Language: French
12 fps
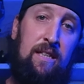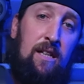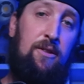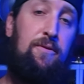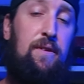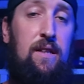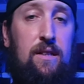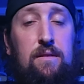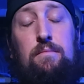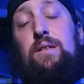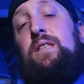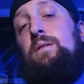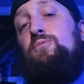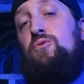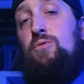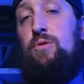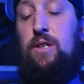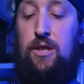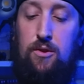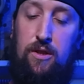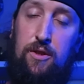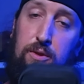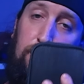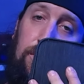mettre quelques filtres. Mais ça me saoule de les
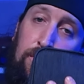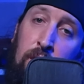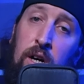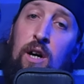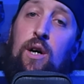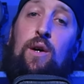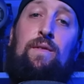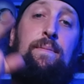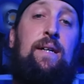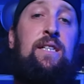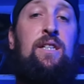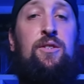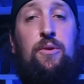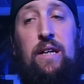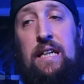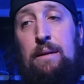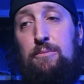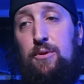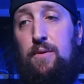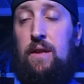changer. Du coup, on va partir sur la gamme de